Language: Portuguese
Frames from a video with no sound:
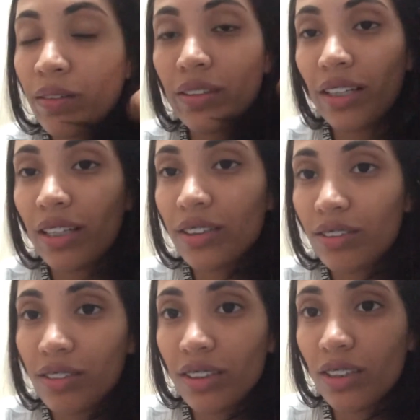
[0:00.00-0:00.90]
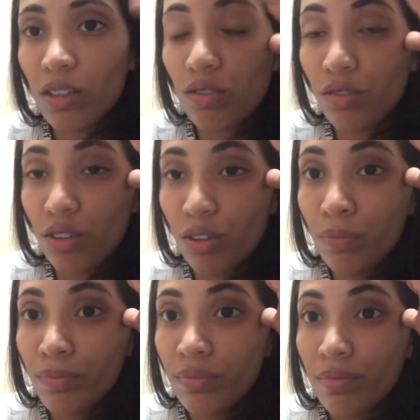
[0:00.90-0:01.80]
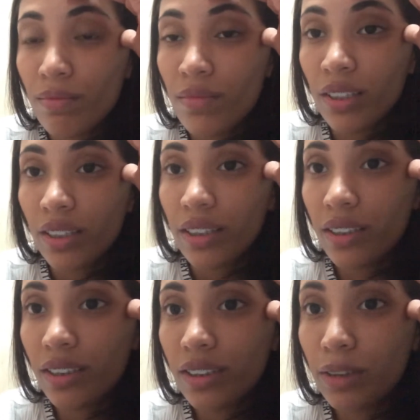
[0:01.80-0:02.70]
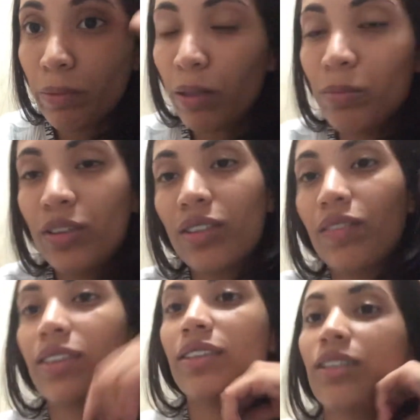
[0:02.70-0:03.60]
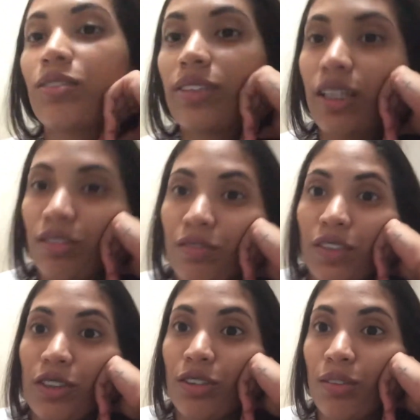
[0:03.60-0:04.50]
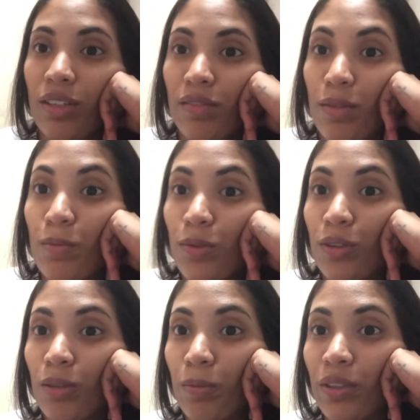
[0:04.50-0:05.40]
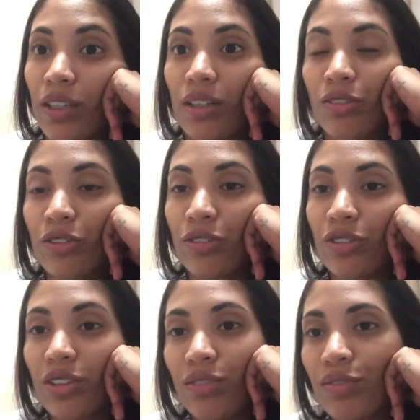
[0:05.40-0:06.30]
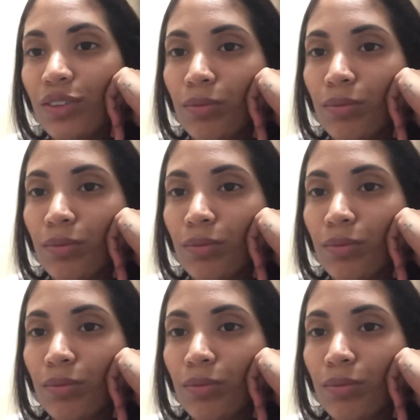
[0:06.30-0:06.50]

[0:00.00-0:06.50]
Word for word: enquanto ela escuta esse louvor. E espero muito que vocês tenham gostado do vídeo. Eu não gravei muito, porque hoje o dia não fiz